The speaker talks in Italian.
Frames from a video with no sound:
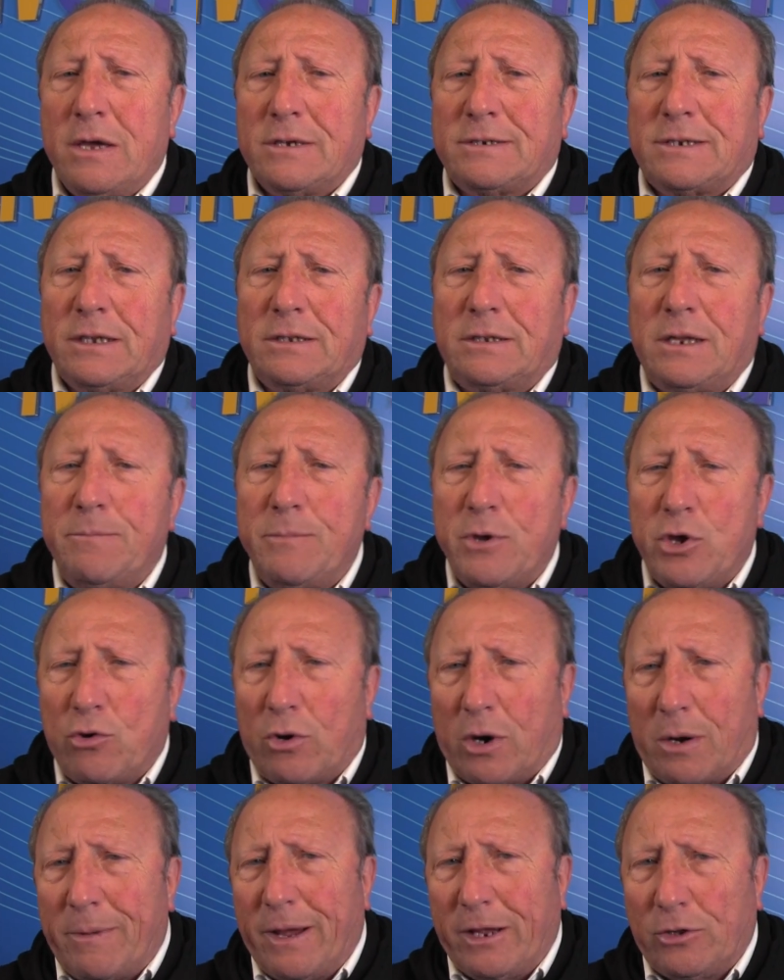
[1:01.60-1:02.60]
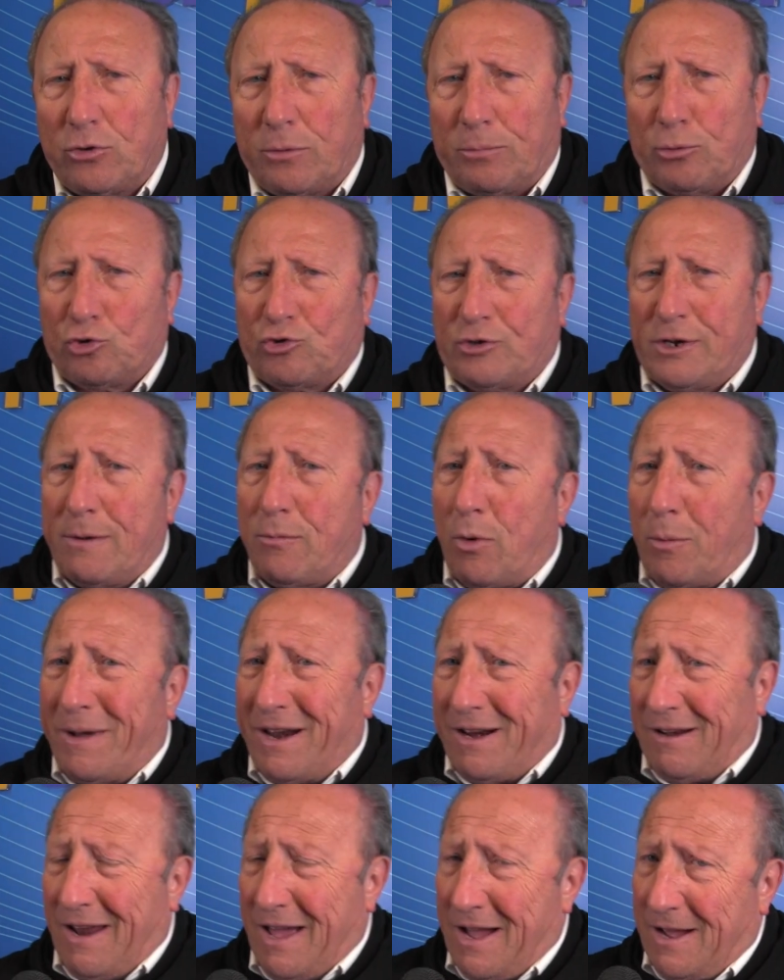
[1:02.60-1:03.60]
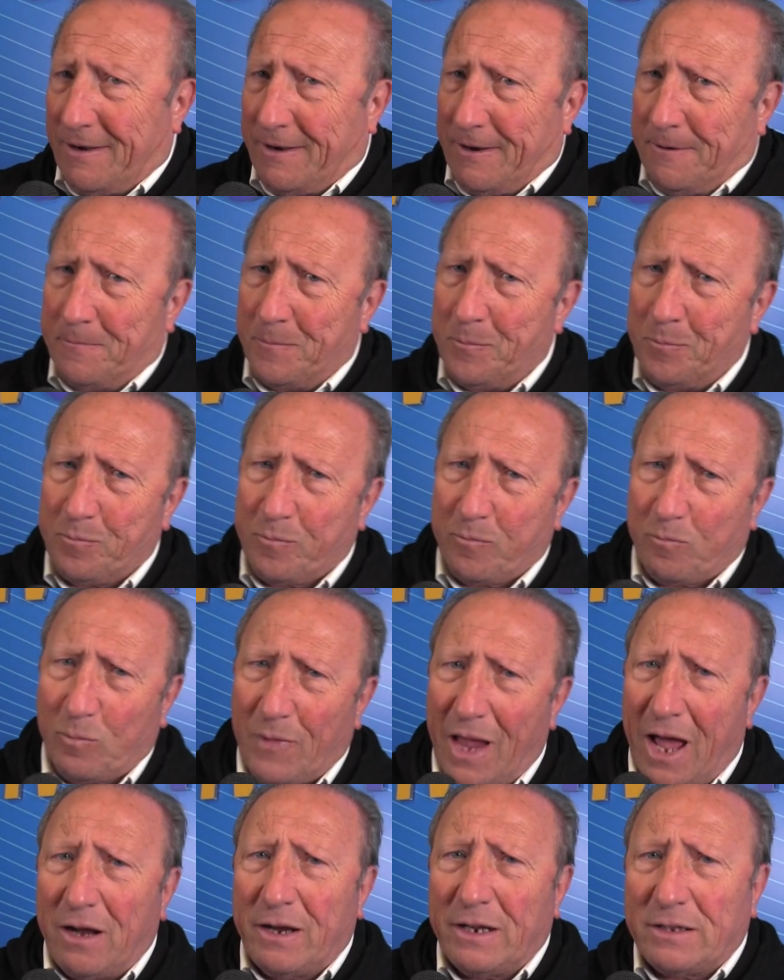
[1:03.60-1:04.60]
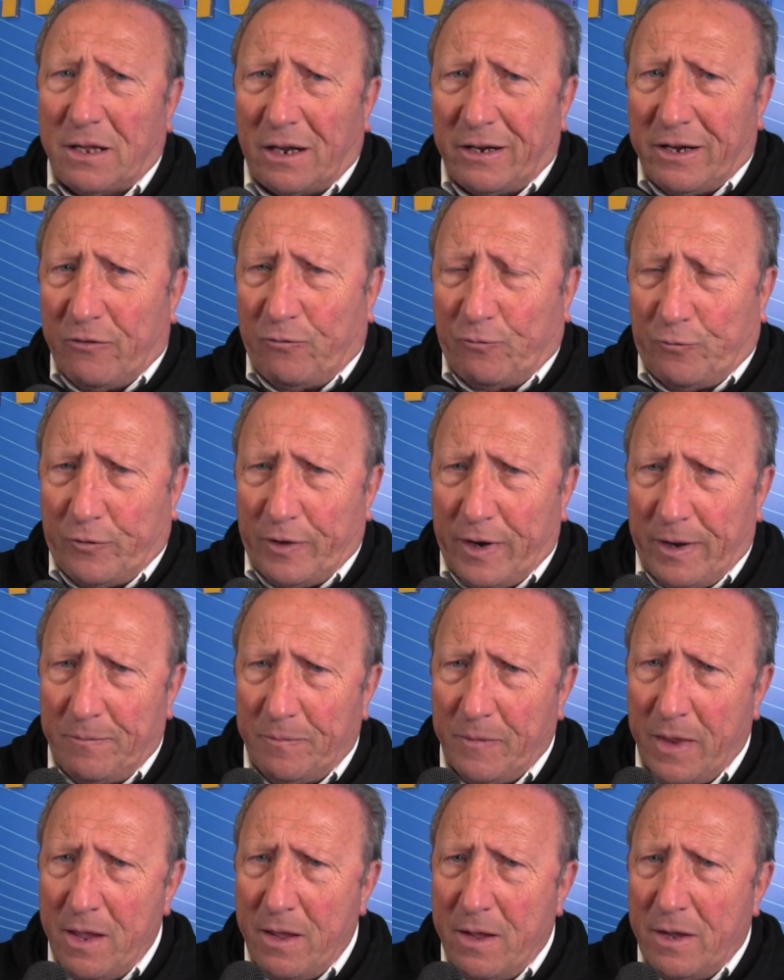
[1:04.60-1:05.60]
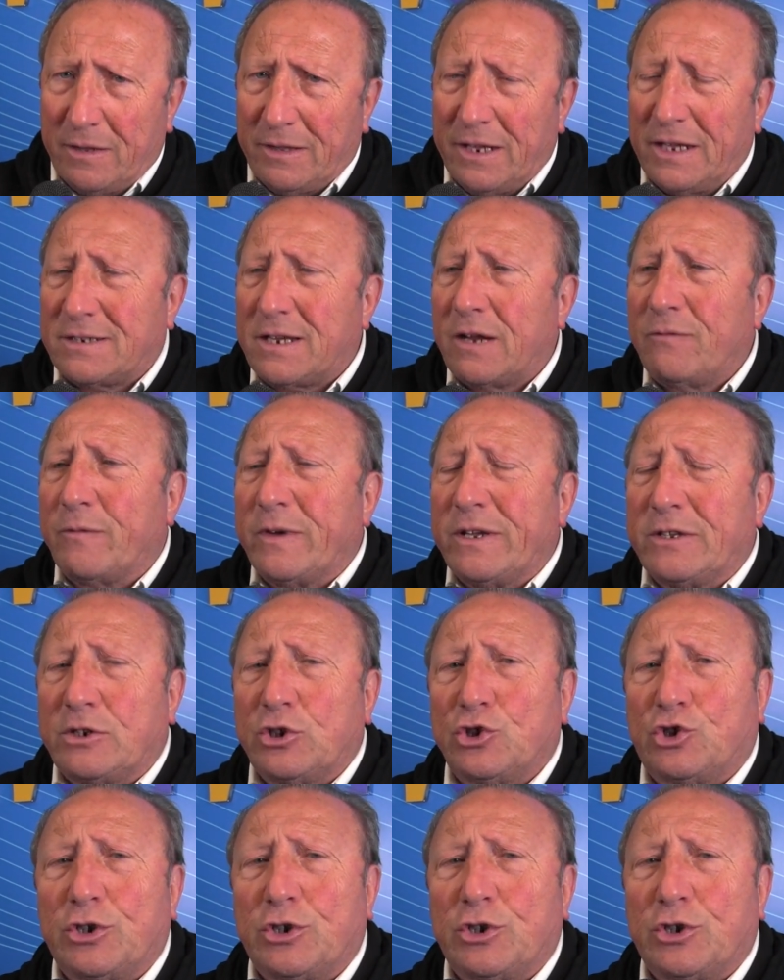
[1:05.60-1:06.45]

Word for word: se di miglioramento possiamo parlare, alle tariffe dei servizi